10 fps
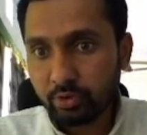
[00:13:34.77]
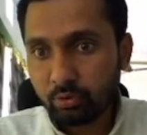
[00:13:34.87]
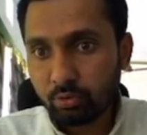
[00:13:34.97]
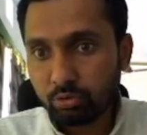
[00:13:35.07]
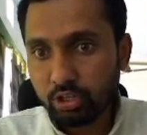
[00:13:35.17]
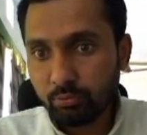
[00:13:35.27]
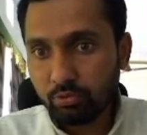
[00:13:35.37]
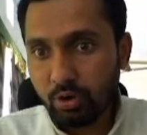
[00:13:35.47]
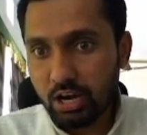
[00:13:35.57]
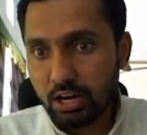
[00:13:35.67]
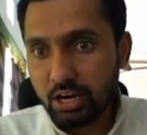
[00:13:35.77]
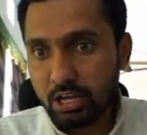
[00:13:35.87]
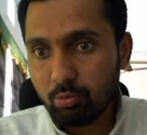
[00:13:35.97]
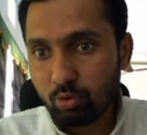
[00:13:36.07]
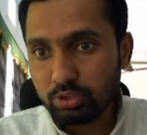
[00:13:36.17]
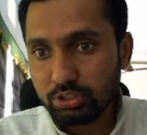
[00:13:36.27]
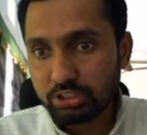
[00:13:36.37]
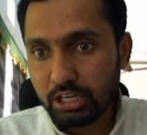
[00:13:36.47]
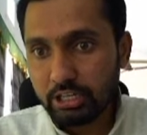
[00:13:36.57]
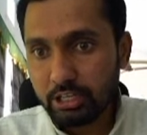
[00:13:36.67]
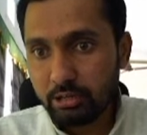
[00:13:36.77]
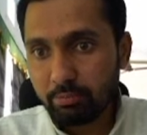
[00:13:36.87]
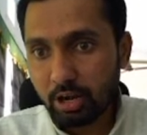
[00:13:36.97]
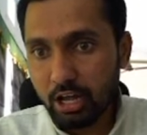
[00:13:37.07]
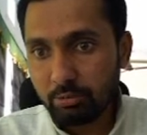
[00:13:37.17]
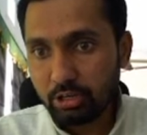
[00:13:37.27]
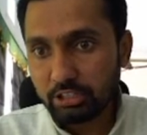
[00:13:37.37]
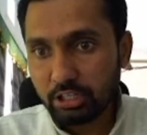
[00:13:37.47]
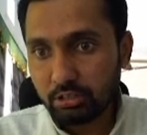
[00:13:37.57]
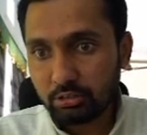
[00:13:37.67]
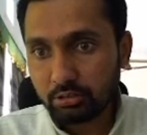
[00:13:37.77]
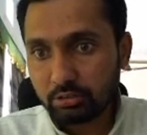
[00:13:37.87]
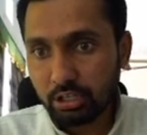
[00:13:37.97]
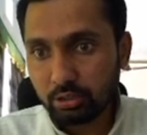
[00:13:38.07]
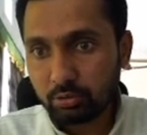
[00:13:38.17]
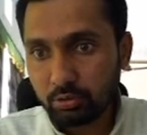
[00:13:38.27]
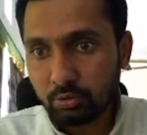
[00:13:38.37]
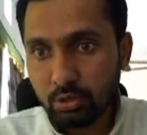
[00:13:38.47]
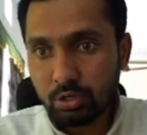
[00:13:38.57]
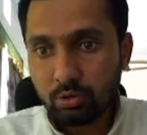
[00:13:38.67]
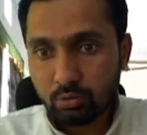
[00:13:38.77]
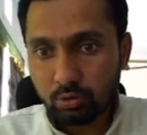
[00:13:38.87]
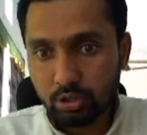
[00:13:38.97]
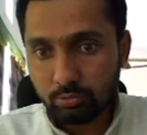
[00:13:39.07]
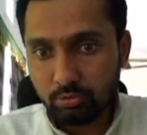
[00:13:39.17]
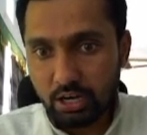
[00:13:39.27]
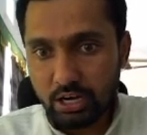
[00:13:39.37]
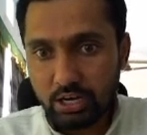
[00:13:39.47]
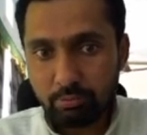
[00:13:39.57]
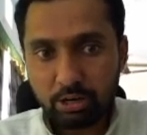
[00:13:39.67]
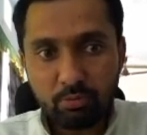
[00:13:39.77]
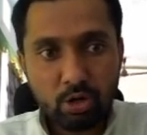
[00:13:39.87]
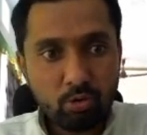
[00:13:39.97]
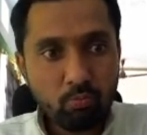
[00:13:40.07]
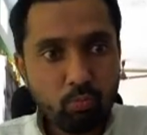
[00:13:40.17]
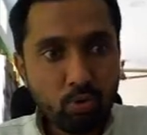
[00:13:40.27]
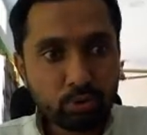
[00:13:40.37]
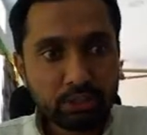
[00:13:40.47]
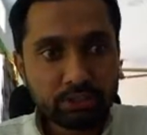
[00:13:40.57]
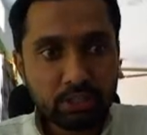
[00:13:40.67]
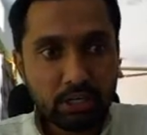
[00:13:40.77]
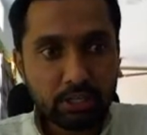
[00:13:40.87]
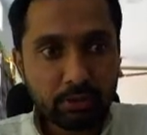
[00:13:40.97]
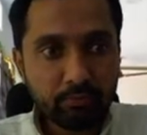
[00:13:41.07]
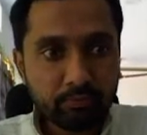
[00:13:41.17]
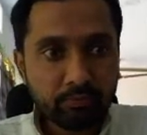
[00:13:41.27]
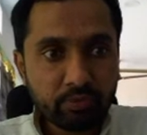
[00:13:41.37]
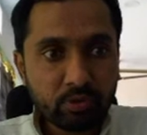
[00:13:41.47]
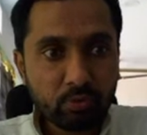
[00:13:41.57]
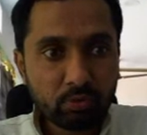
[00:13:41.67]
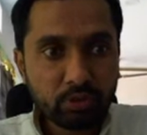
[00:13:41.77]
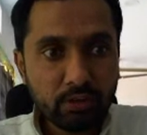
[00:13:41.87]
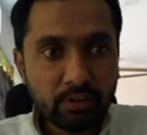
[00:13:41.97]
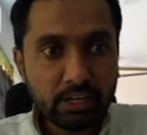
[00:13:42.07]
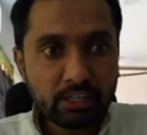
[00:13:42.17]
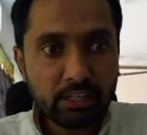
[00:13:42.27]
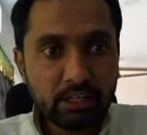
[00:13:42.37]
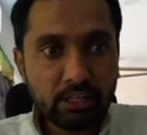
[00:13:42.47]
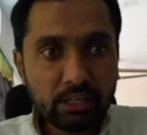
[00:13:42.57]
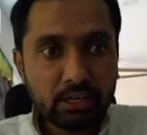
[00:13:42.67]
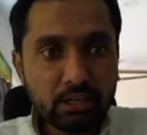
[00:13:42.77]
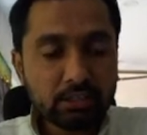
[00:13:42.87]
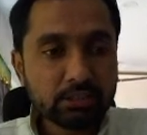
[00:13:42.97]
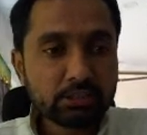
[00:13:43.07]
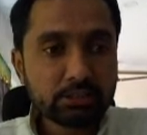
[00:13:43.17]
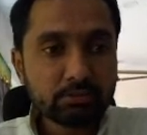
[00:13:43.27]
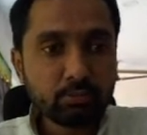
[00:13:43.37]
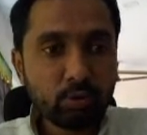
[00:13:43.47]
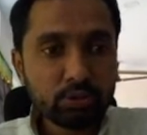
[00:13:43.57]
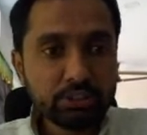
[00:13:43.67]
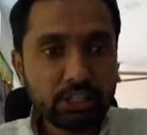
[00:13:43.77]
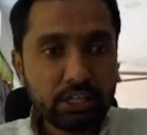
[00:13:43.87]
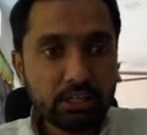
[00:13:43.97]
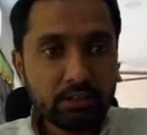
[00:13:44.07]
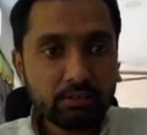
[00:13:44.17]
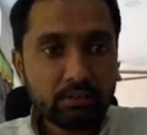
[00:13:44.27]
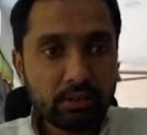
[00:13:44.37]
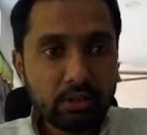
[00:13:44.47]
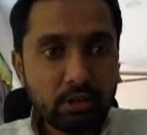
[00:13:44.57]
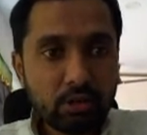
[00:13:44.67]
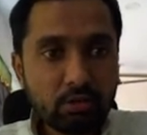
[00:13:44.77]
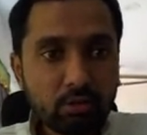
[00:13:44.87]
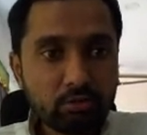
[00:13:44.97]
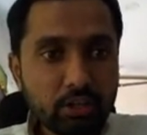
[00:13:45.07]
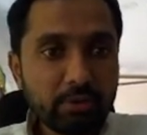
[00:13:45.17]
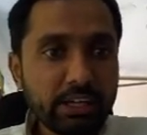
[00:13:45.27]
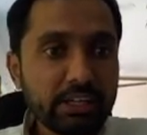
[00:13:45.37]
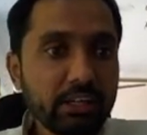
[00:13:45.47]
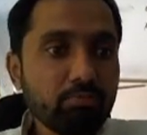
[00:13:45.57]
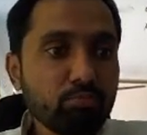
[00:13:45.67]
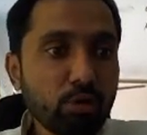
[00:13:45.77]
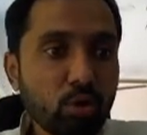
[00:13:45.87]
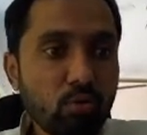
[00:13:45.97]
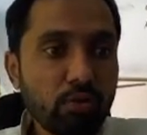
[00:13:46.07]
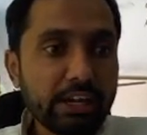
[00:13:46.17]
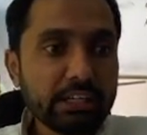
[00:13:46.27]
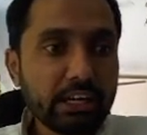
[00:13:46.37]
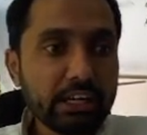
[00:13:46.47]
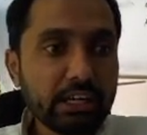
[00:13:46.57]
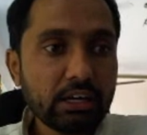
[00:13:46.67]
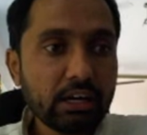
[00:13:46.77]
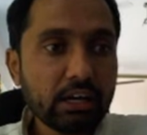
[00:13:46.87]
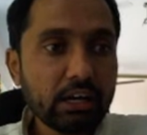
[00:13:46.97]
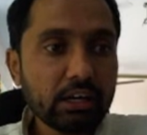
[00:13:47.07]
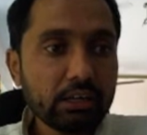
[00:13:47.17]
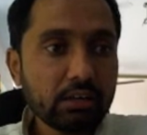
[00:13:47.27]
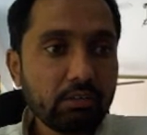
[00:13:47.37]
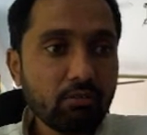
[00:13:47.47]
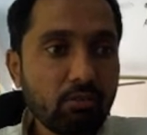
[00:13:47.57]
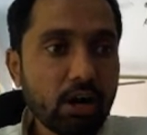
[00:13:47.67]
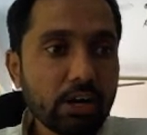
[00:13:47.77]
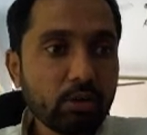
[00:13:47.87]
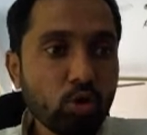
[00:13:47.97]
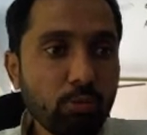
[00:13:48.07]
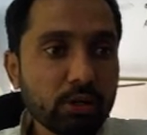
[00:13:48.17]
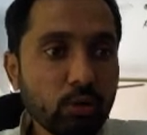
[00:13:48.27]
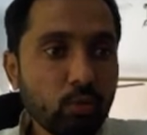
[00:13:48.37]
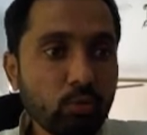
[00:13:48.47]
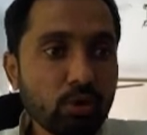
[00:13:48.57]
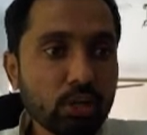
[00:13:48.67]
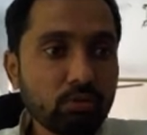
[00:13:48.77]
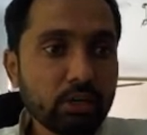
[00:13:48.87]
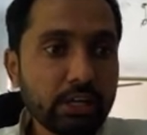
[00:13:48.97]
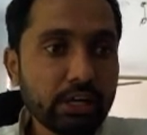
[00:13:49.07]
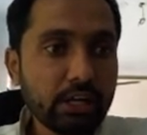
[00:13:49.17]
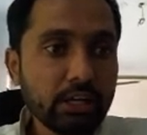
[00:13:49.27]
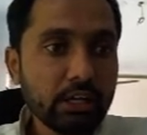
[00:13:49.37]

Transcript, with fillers: కృత్యం ద్వారానే బోధించాలి ప్రాథమిక తరగ తరగతులకు కృత్యం ద్వారానే మనం బోధించాలి కృత్యం అనేది బోధించాలి కృత్యం అనేది మనోవైజ్ఞానికంగా వాడి లోపల ఉన్నటువంటి